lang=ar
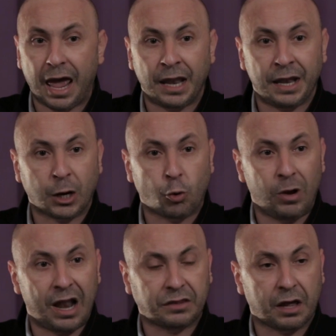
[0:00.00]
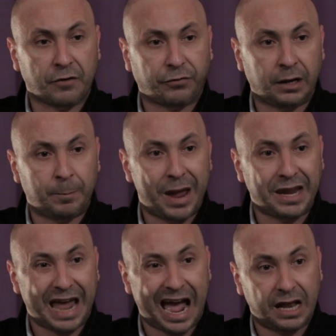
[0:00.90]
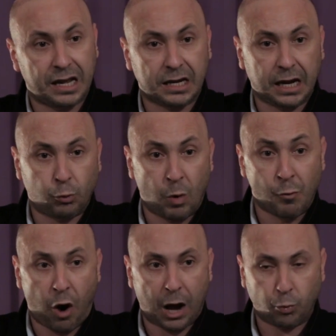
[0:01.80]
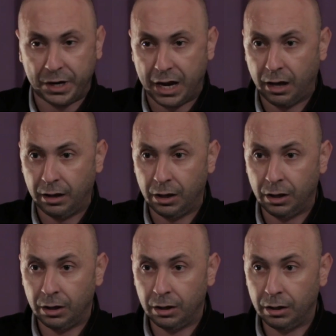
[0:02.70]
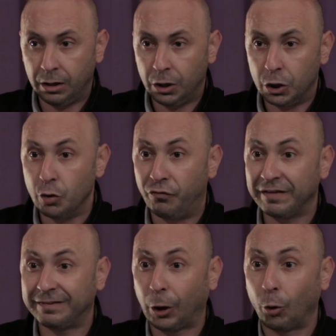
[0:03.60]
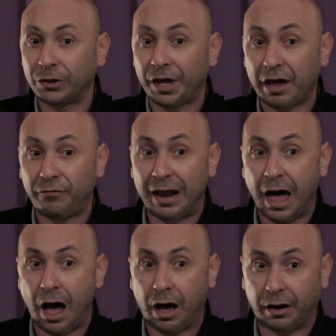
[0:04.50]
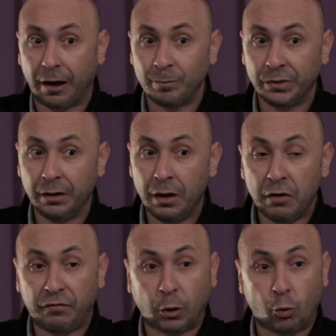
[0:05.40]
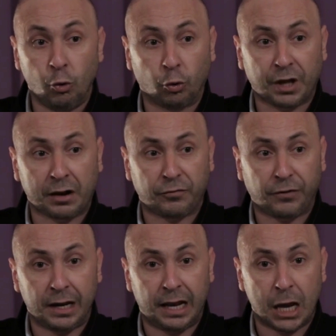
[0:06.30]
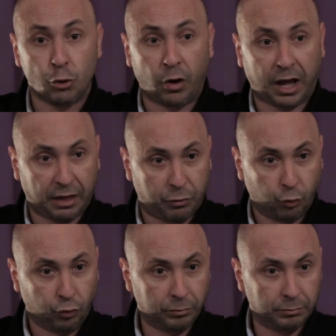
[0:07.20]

ان كل طرف بين علي ومعاويه يفسق الطرف الاخر فكل طرف لا يؤخذ